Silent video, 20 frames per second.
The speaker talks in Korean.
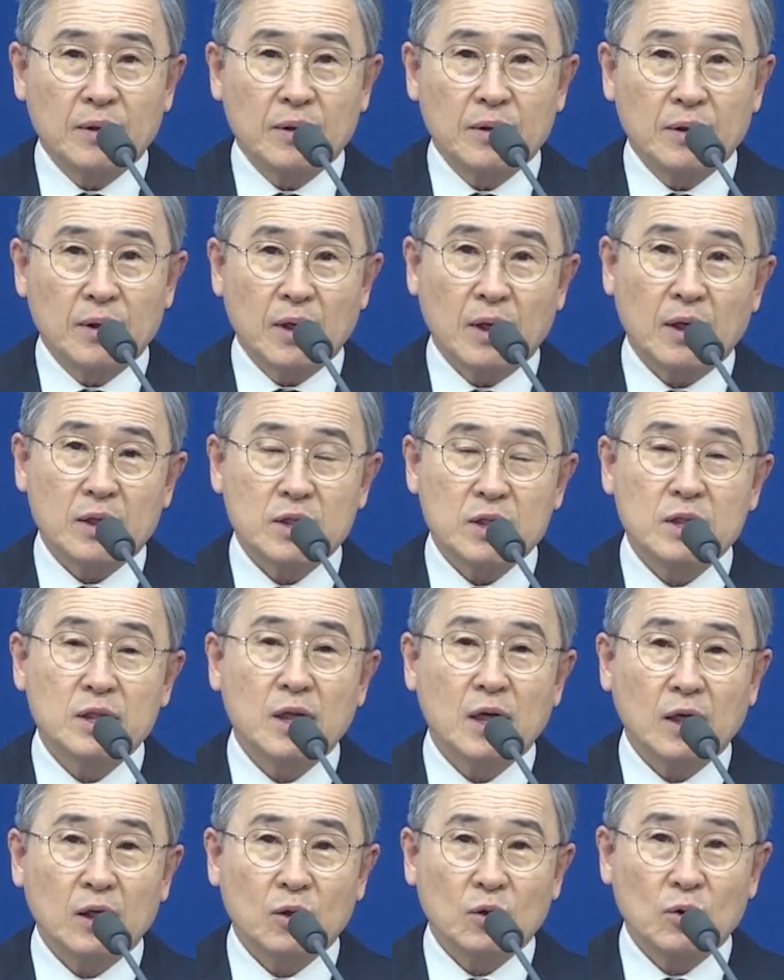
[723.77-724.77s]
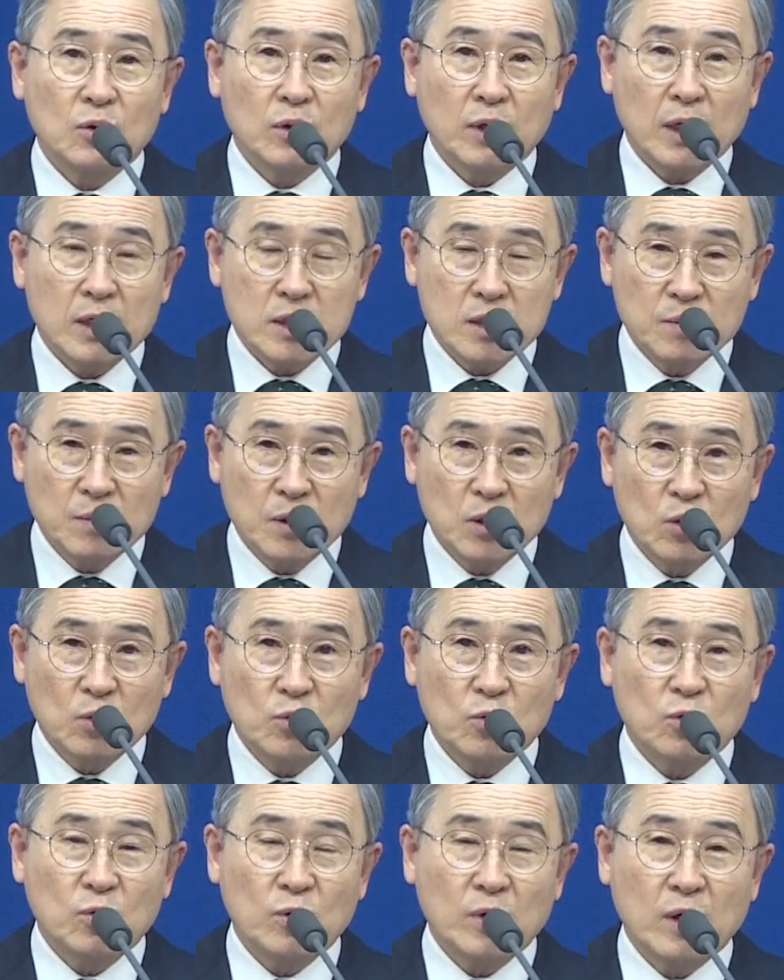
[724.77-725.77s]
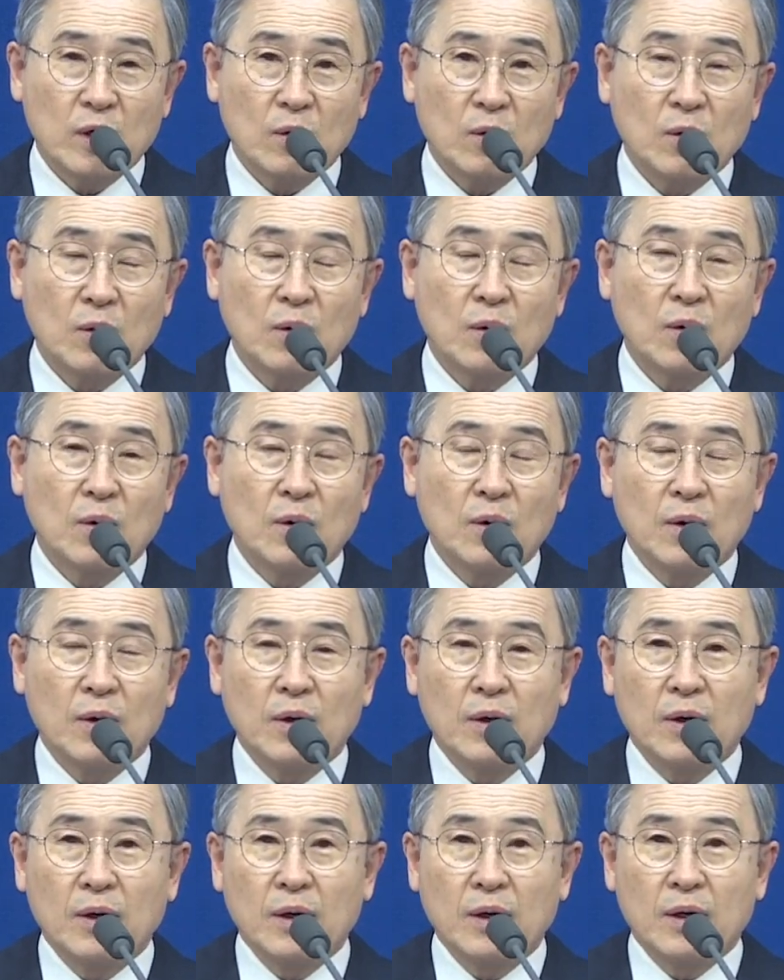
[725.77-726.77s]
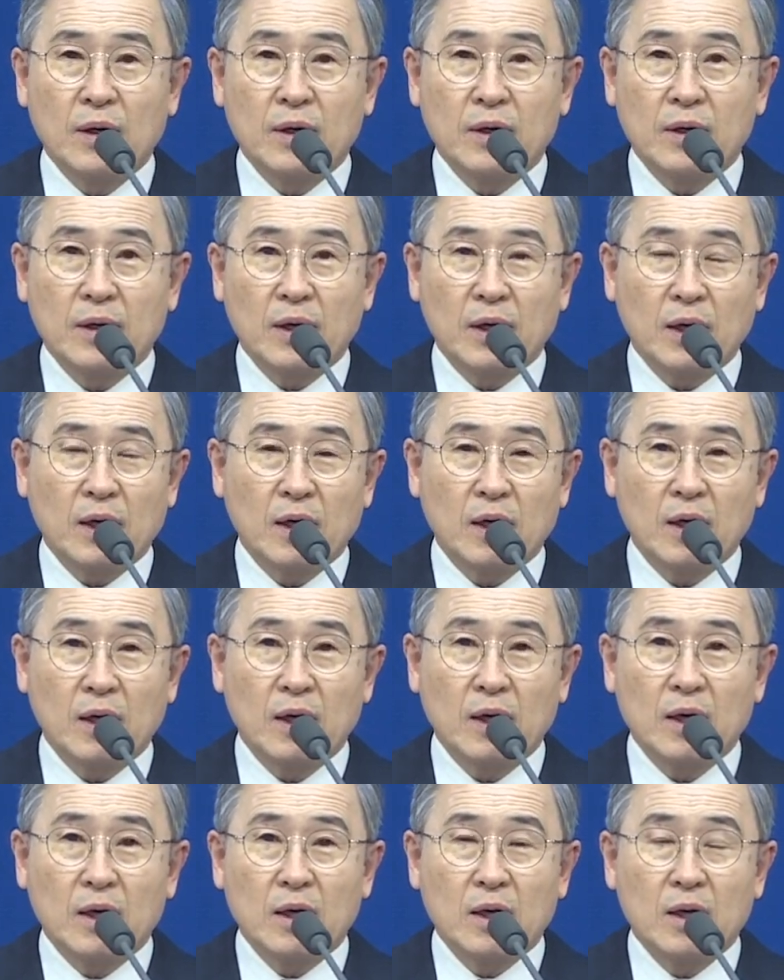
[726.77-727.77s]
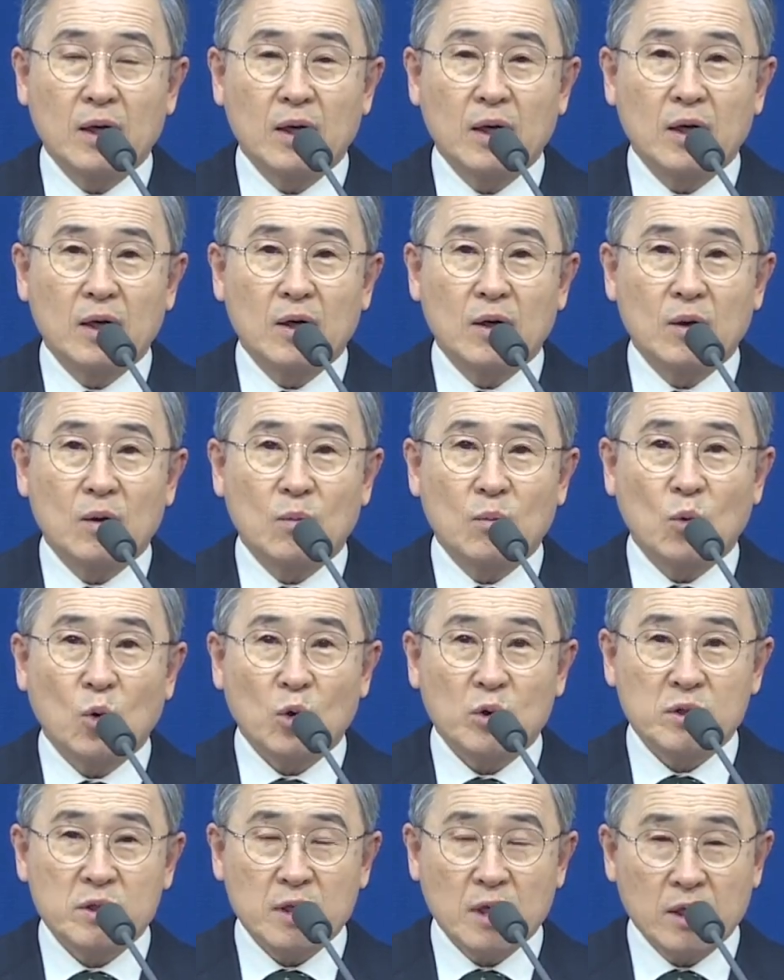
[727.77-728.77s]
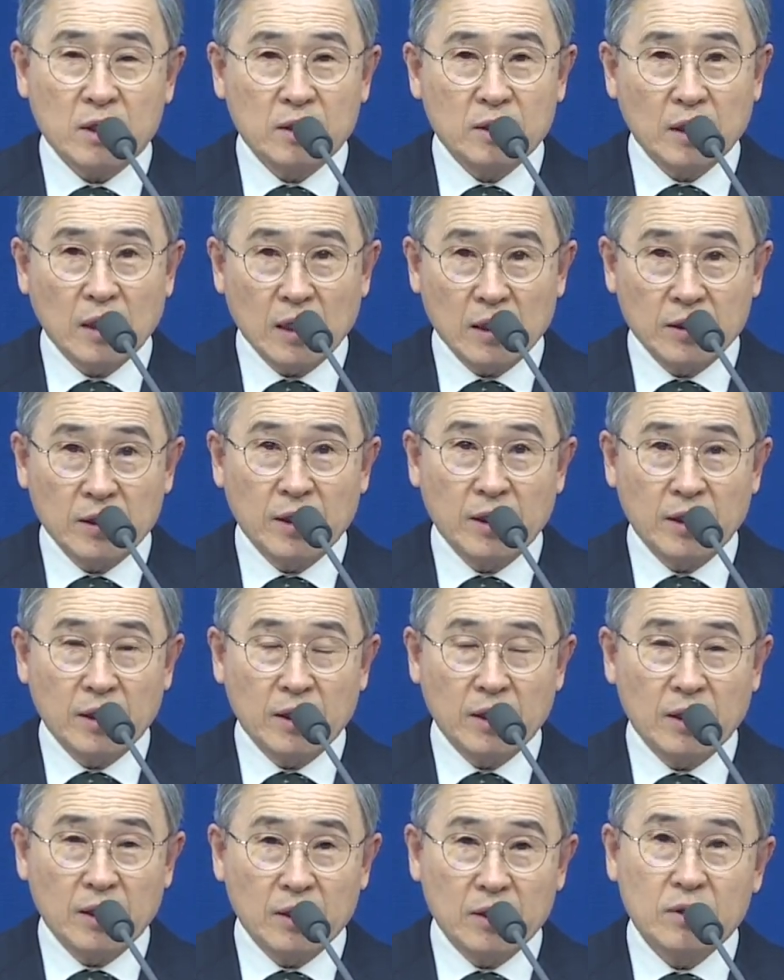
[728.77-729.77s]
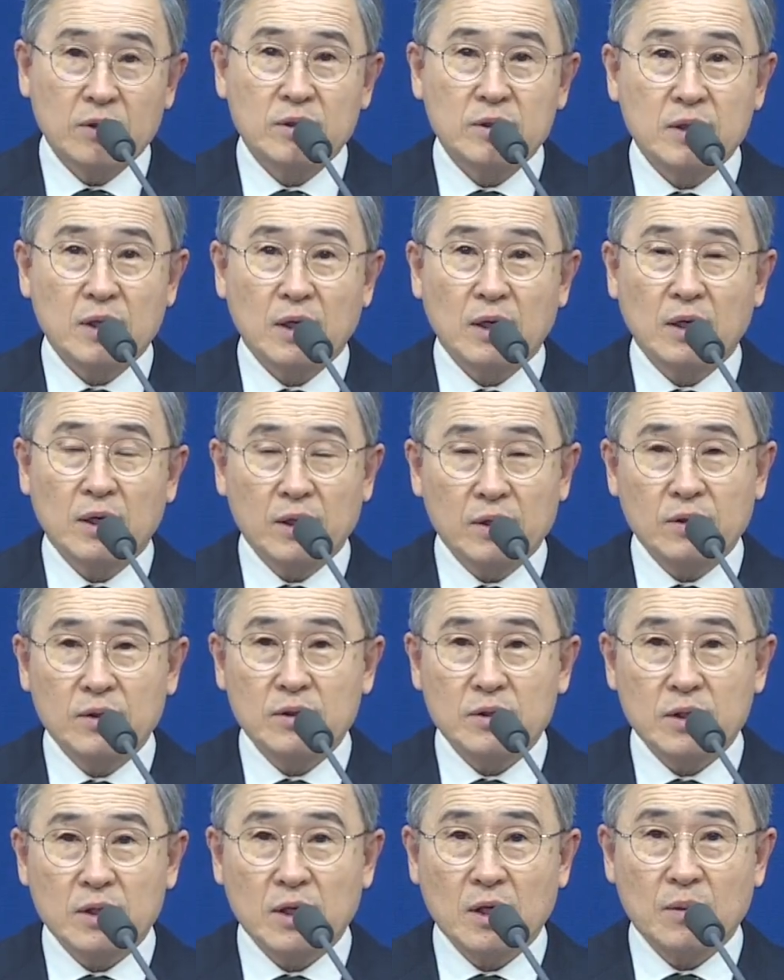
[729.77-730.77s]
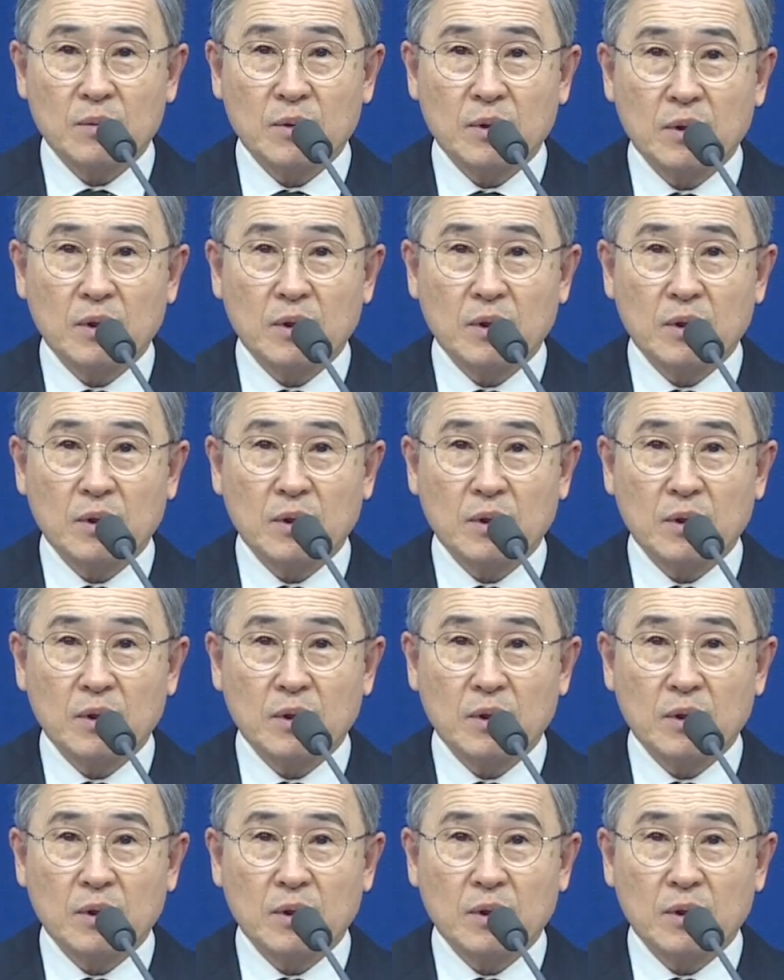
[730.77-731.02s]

내가 신학교를 갔음에도 불구하고 내가 목사는 안 해 이런 생각을 했던 사람.